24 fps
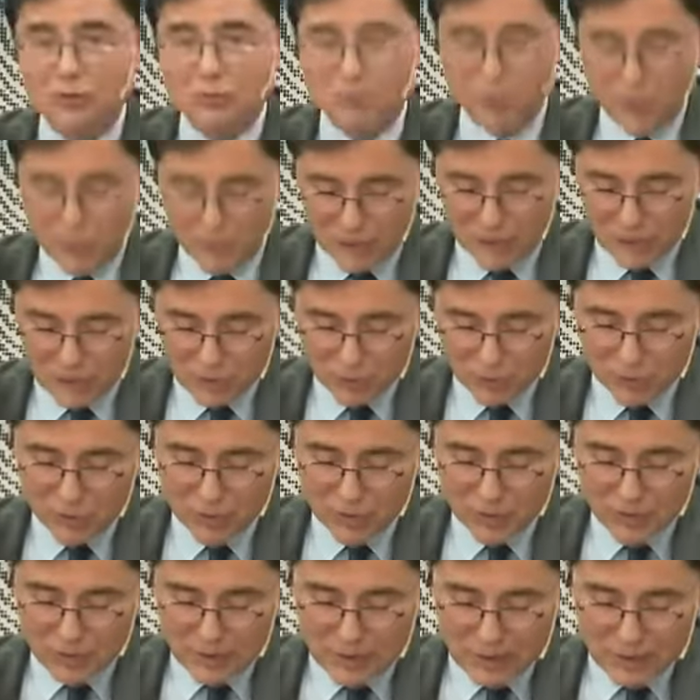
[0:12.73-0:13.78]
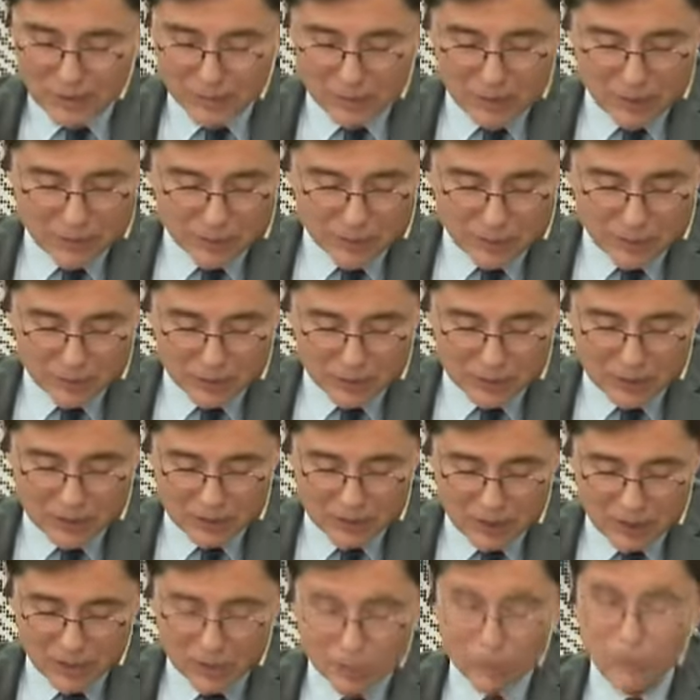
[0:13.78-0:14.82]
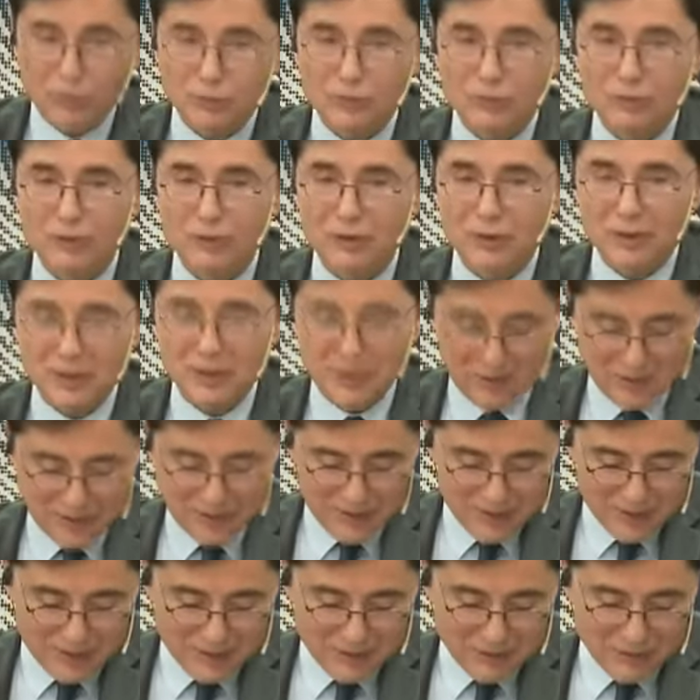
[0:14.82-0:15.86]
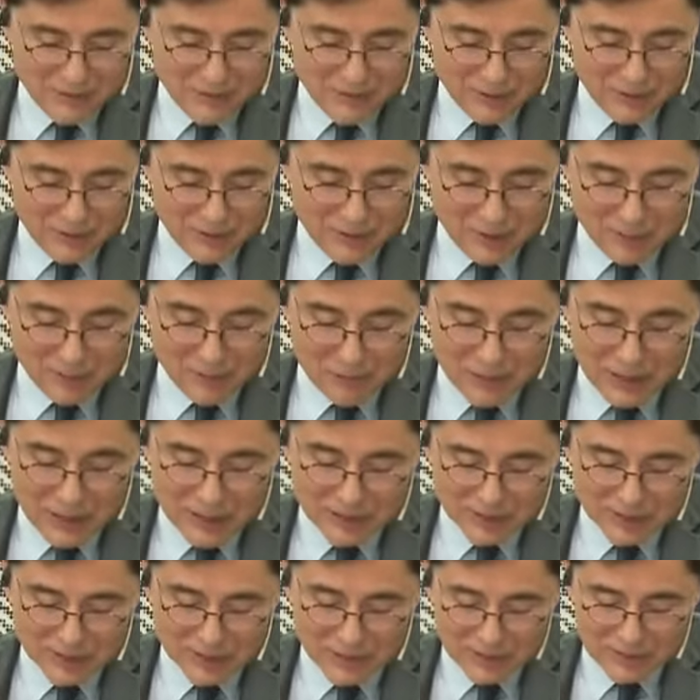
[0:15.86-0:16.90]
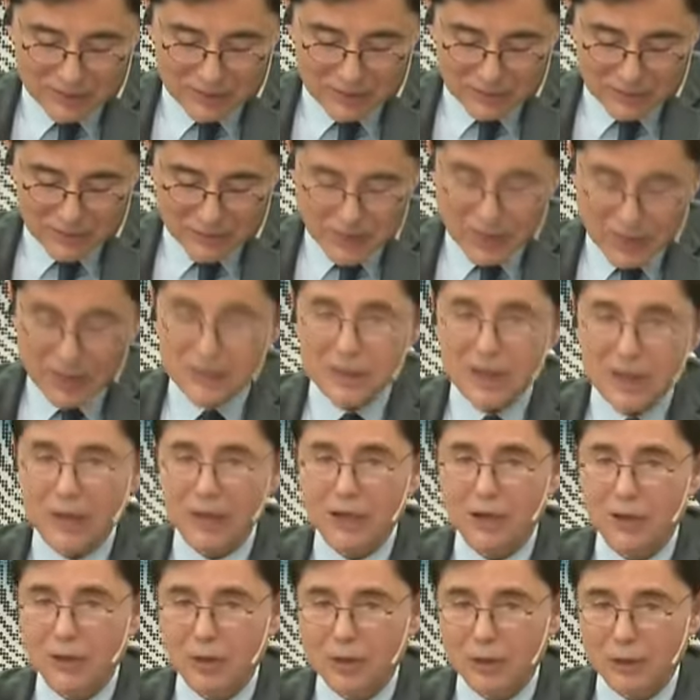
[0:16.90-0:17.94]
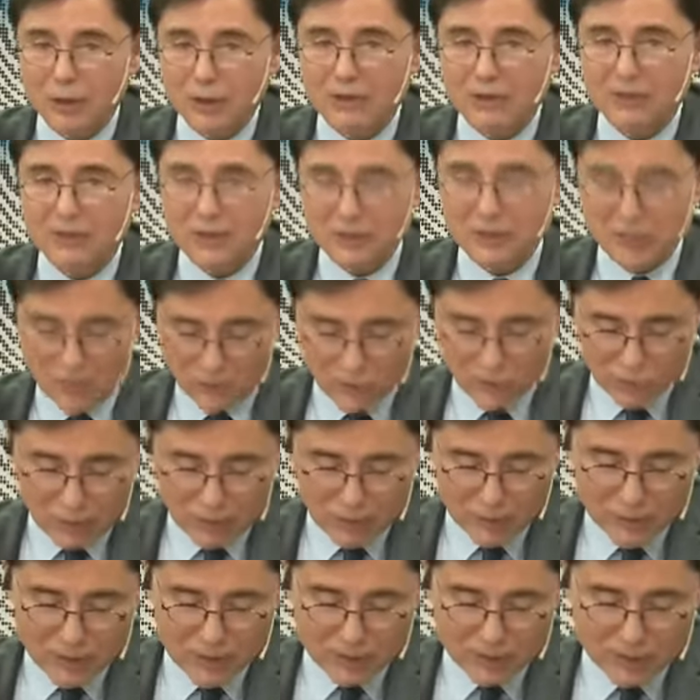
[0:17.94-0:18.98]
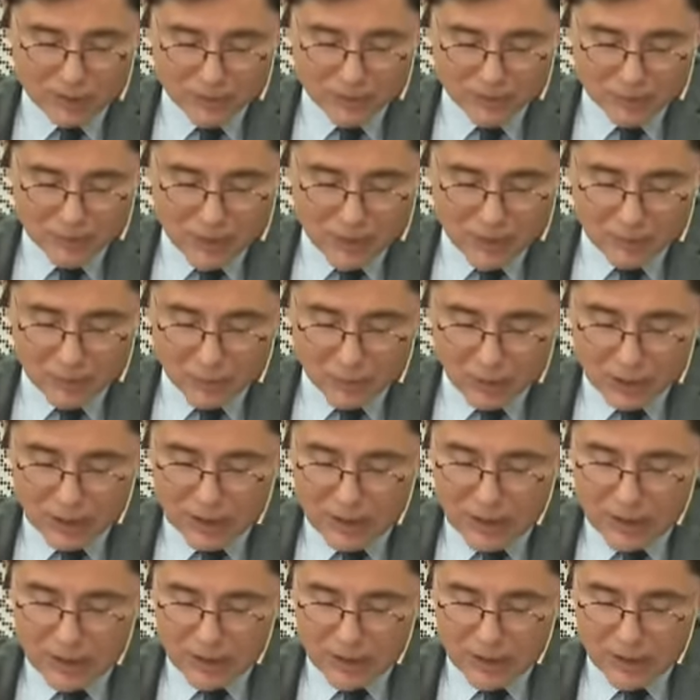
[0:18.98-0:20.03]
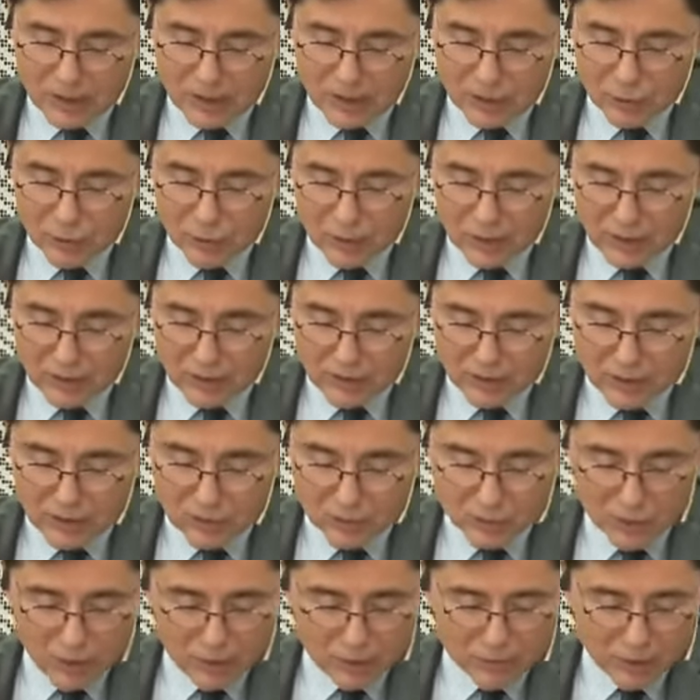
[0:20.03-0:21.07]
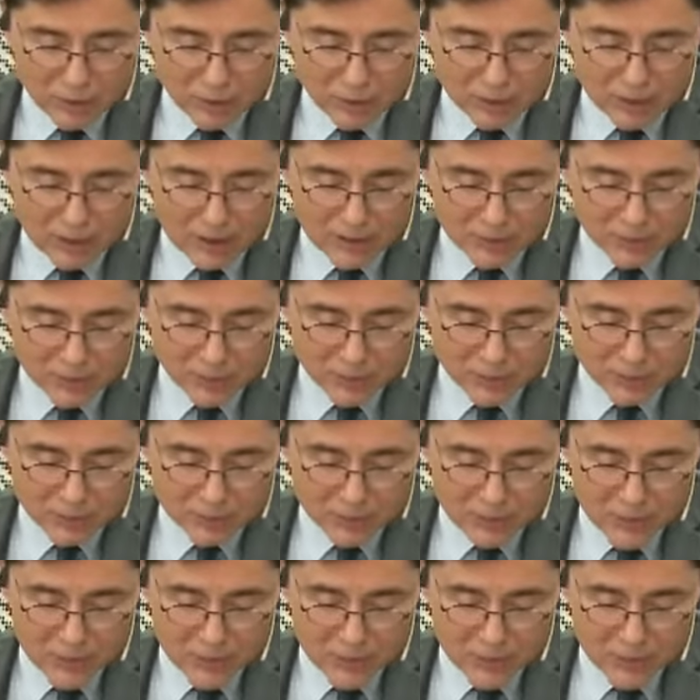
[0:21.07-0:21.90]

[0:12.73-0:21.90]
en su momento, el más peronista de los eh, amplistas y agregó, le voy a decir textualmente, porque la izquierda nunca entendió al peronismo,